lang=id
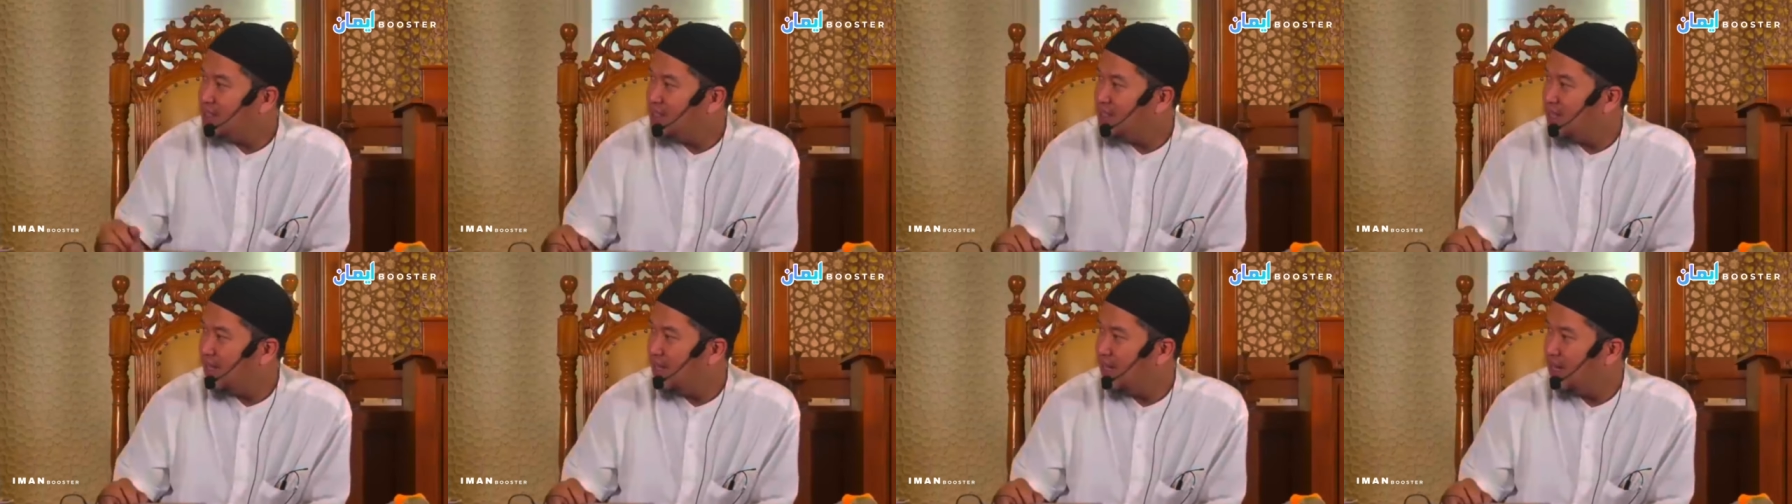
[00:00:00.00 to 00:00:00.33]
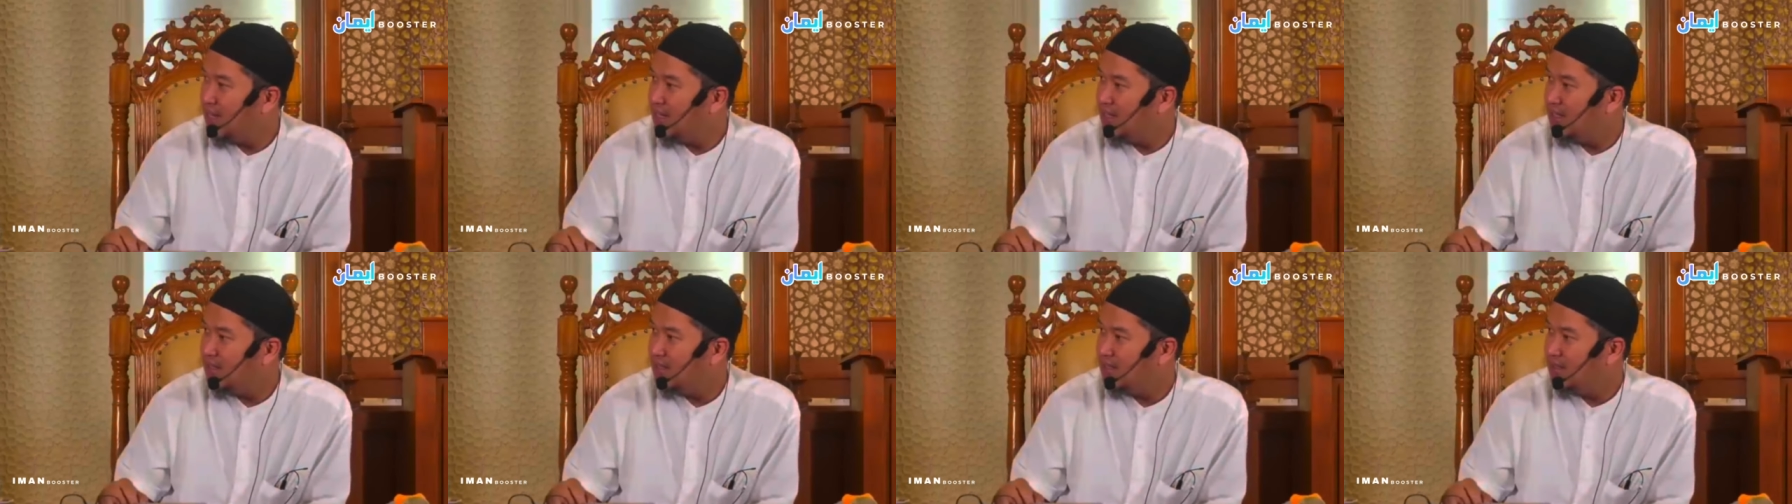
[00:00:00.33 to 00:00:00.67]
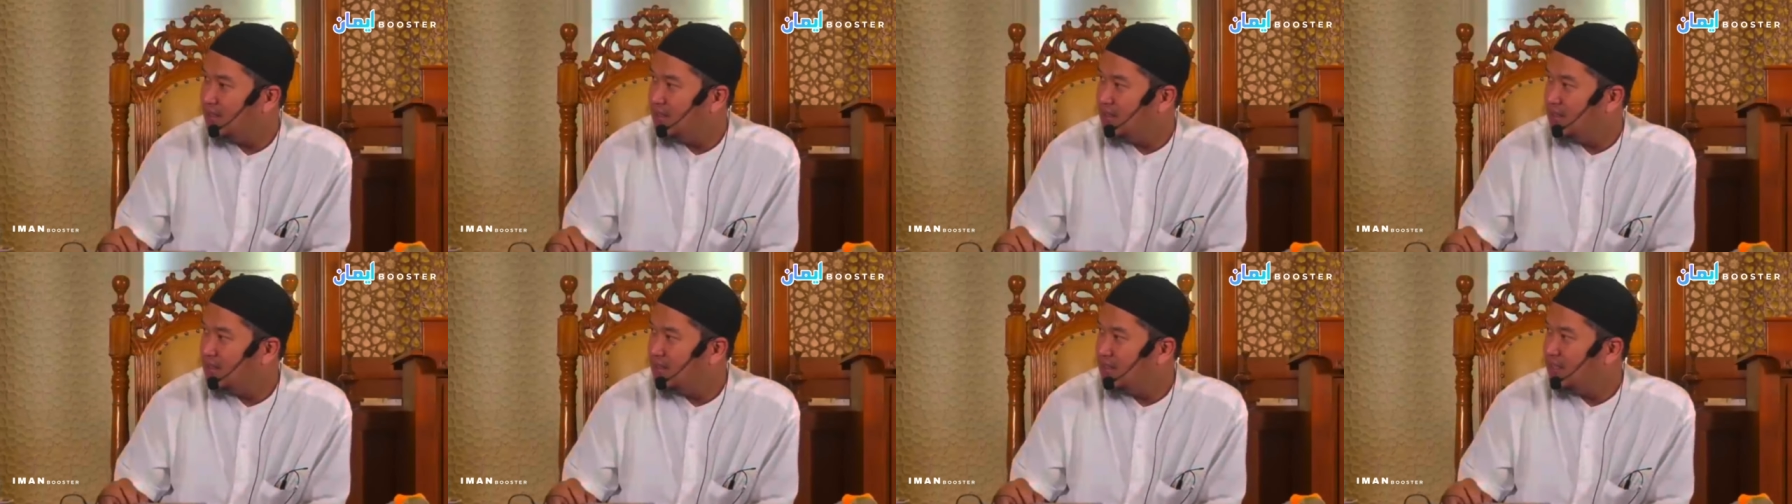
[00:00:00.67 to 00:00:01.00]
jalan,
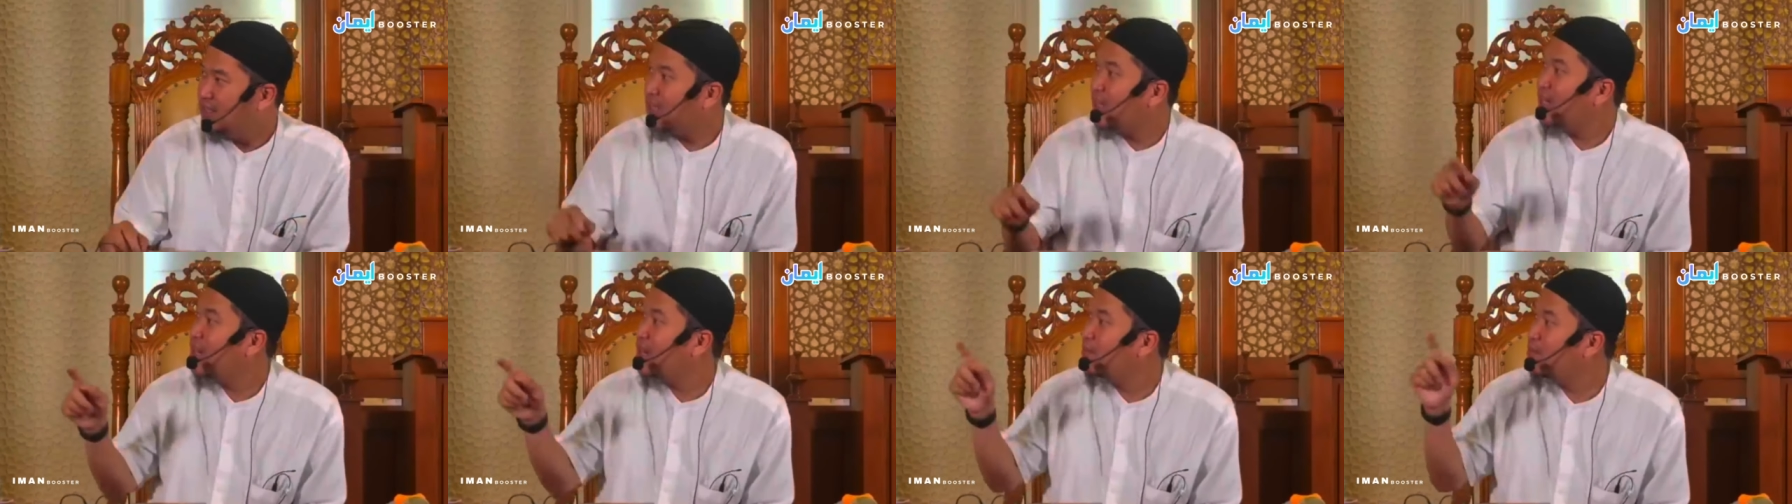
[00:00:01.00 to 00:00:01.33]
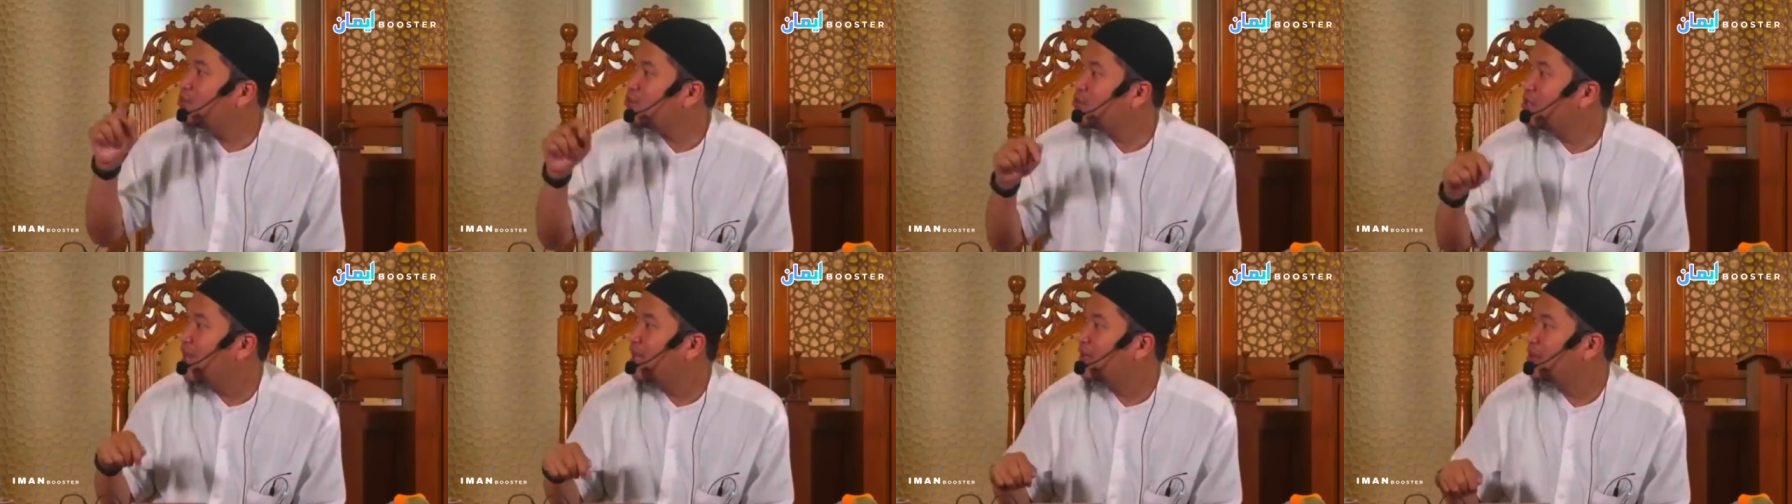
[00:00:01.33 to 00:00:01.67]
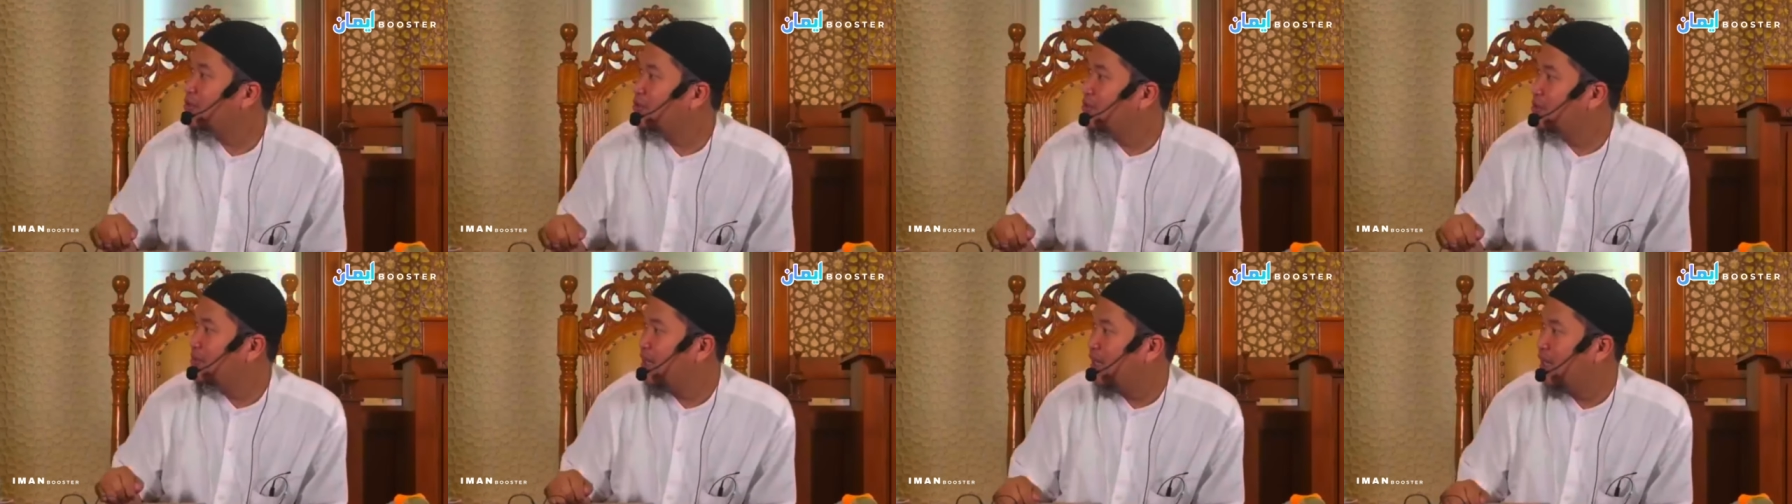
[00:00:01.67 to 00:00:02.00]
kita tidak mau
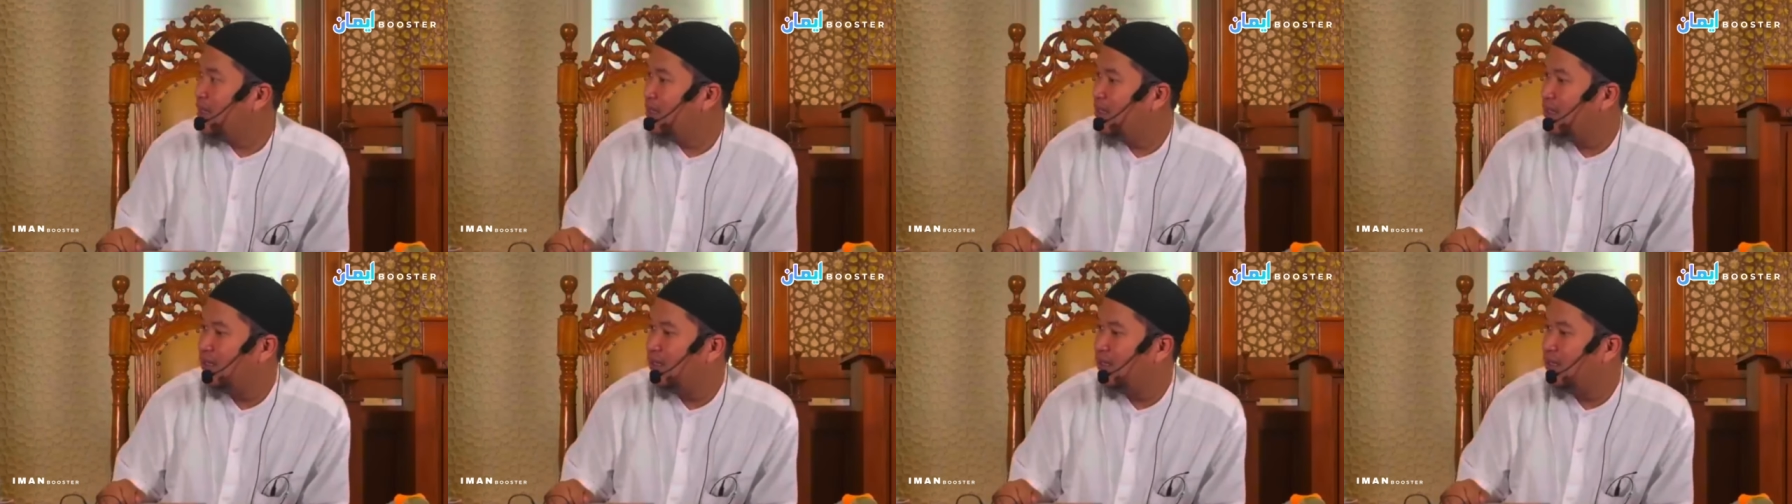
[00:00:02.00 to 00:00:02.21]
jatuh Pak.